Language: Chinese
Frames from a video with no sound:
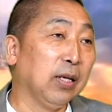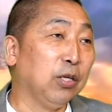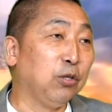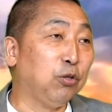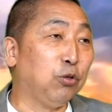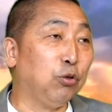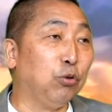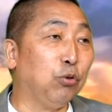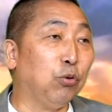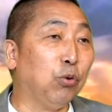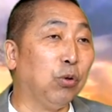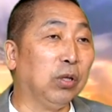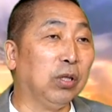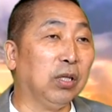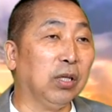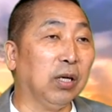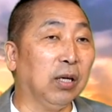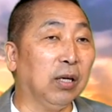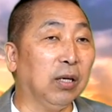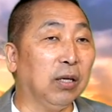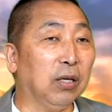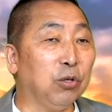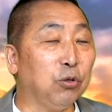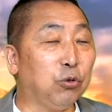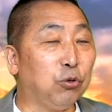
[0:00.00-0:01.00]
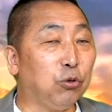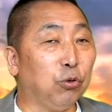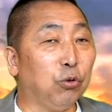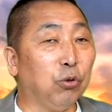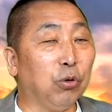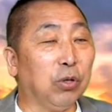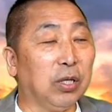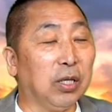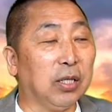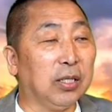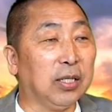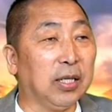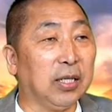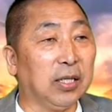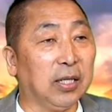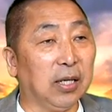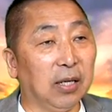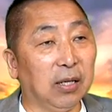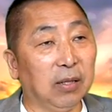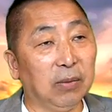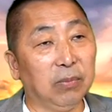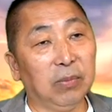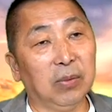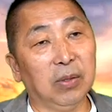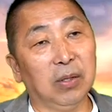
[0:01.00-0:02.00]
许多的许多的这
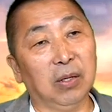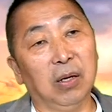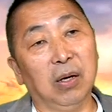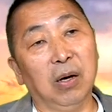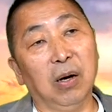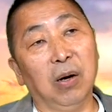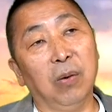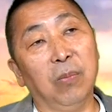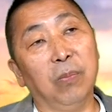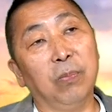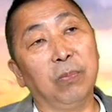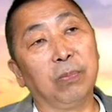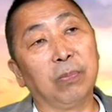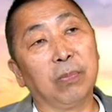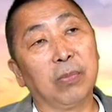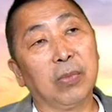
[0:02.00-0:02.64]
个的